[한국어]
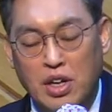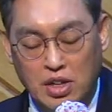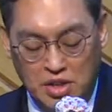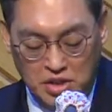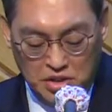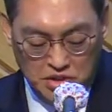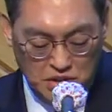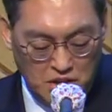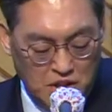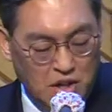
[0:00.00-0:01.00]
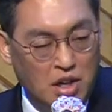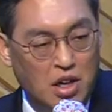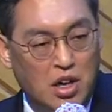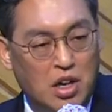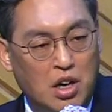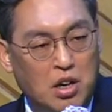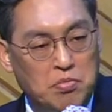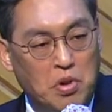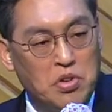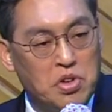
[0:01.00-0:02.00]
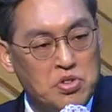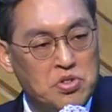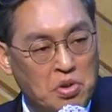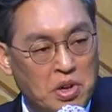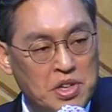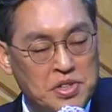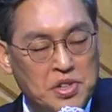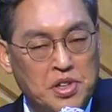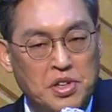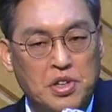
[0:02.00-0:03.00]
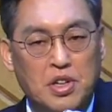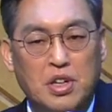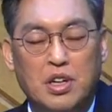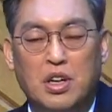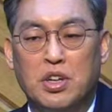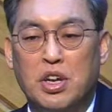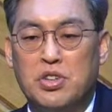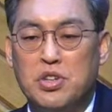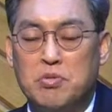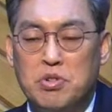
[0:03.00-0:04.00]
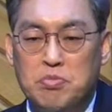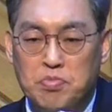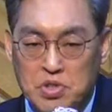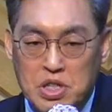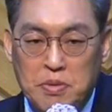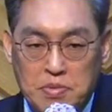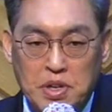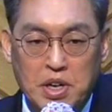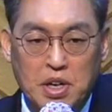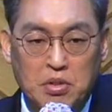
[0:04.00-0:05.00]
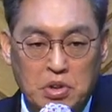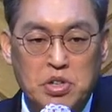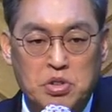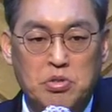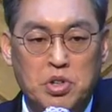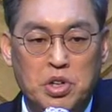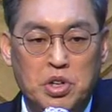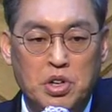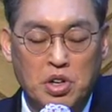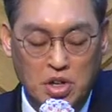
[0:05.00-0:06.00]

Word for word: 그런 어, 폭력 속에서 어, 예수님은 붙잡히게 되시고요.